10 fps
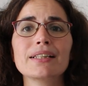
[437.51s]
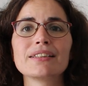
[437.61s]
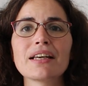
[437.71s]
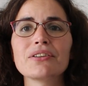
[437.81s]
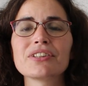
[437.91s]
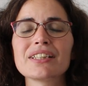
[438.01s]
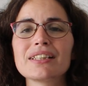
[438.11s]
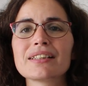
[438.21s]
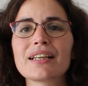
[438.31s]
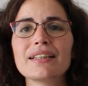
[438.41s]
se non siete
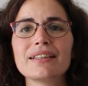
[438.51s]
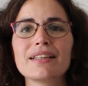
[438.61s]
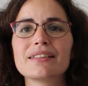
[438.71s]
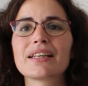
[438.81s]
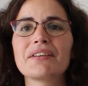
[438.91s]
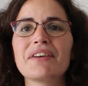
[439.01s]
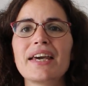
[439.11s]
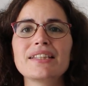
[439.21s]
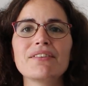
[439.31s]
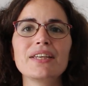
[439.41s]
iscritti
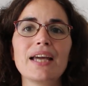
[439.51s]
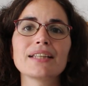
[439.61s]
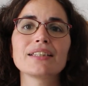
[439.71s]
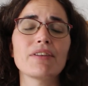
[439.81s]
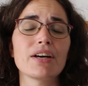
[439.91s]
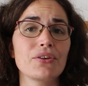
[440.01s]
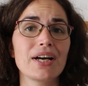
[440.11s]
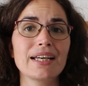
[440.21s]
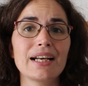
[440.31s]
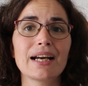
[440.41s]
iscrivetevi attivando
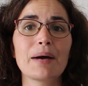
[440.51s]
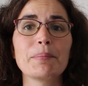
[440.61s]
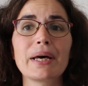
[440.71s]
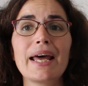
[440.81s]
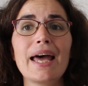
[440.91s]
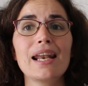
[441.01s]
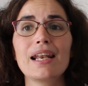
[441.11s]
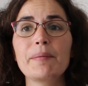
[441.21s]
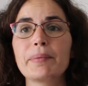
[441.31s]
anche la campanella